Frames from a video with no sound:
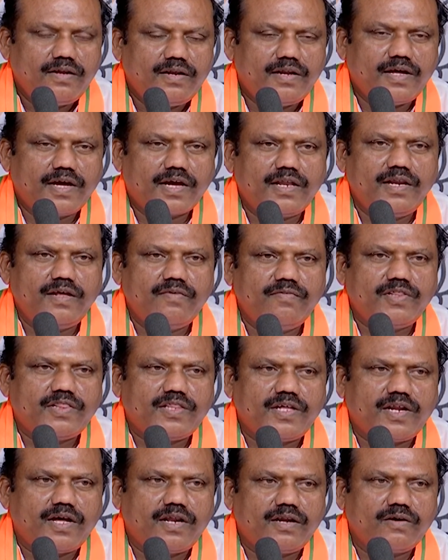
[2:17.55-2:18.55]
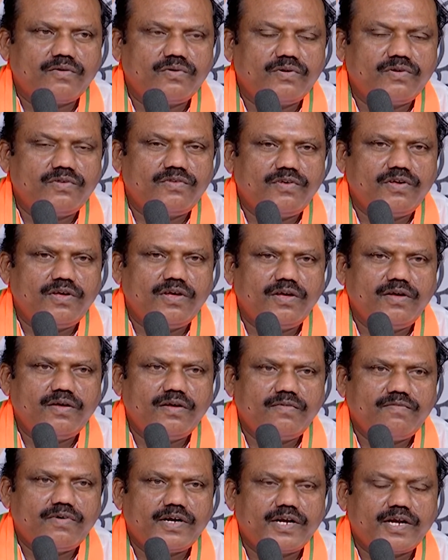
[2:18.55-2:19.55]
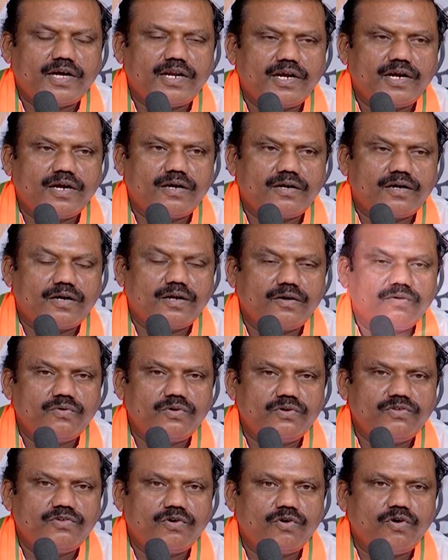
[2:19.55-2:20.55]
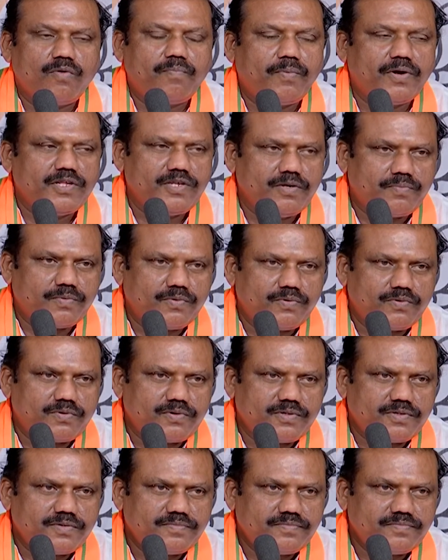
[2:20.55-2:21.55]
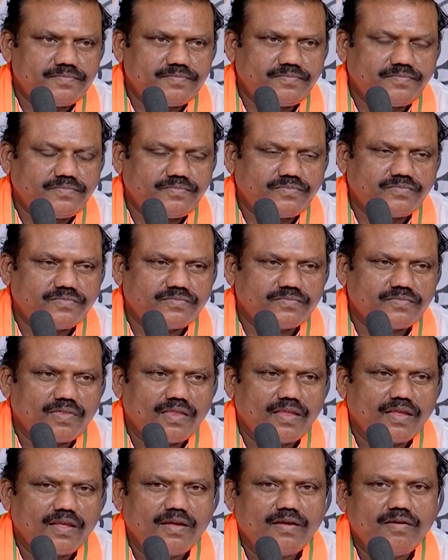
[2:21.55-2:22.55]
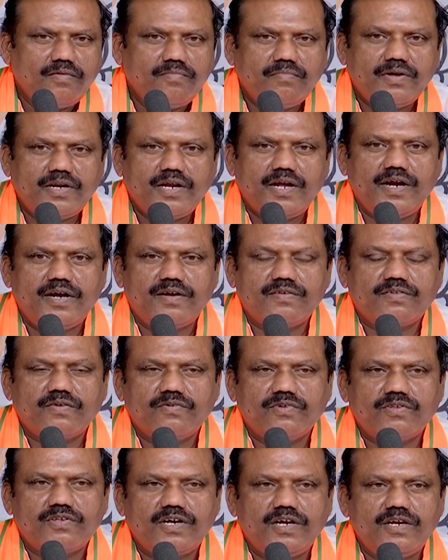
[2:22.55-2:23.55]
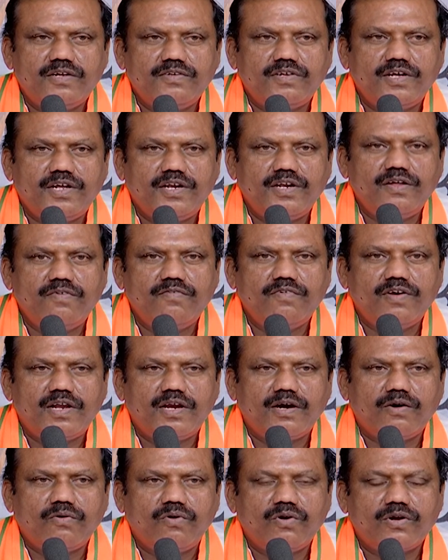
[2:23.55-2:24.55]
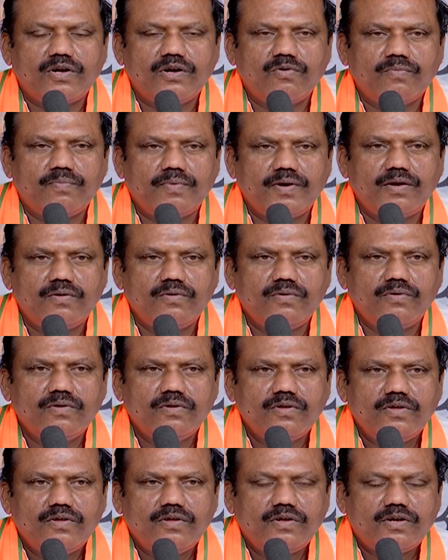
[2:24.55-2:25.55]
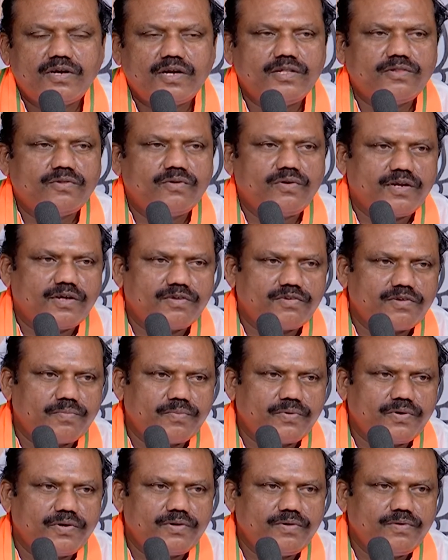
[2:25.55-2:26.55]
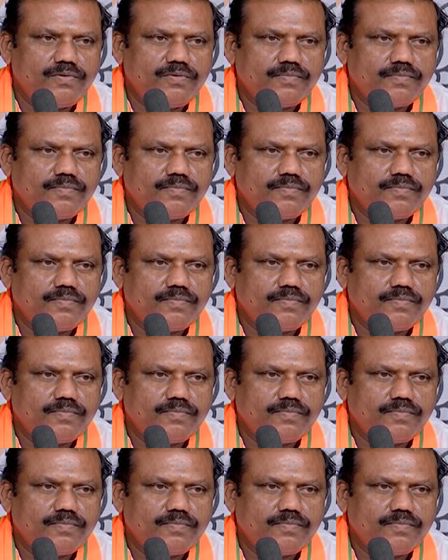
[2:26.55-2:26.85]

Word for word: నకిలీ విత్తనాల గురించి వాటి అరికట్టడం గురించి గొప్పలు చెప్పుకుంటున్నాం మరి ఏడు సంవత్సరాల నుంచి ఎన్ని వేల కోట్ల రూపాయలు రైతులు నష్టపోయినారు